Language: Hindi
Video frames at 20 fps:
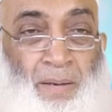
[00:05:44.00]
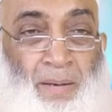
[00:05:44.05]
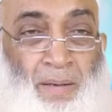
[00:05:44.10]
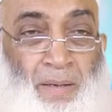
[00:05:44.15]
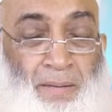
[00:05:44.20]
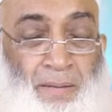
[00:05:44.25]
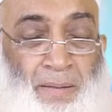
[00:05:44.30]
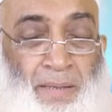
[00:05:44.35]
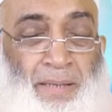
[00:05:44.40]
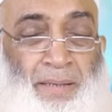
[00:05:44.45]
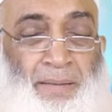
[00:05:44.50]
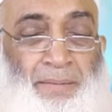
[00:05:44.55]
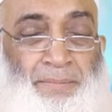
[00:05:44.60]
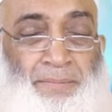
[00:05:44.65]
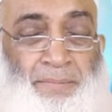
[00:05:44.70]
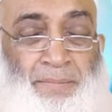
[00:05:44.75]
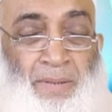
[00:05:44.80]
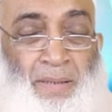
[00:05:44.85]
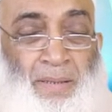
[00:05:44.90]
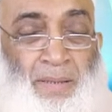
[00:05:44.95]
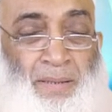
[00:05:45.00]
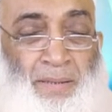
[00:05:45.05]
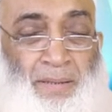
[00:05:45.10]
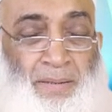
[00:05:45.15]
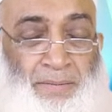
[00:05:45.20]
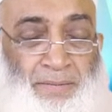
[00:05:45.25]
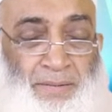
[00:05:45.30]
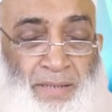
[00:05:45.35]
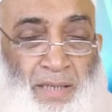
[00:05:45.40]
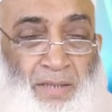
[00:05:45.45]
आ, नहीं
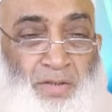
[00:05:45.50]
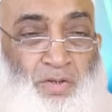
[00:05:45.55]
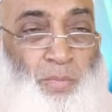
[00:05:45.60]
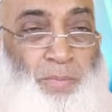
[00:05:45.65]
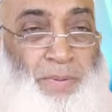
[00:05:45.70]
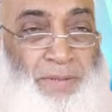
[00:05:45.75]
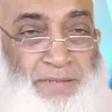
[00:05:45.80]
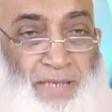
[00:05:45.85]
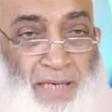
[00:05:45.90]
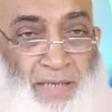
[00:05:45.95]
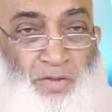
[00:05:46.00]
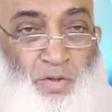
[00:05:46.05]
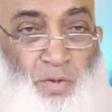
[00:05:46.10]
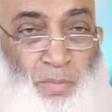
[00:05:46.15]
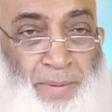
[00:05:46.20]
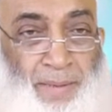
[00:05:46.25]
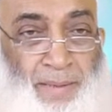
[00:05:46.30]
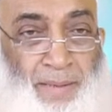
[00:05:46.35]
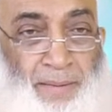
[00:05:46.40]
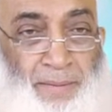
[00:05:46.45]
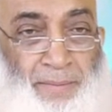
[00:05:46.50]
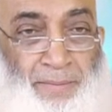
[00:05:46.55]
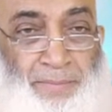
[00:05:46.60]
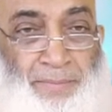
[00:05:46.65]
चार सौ पचास रुपये का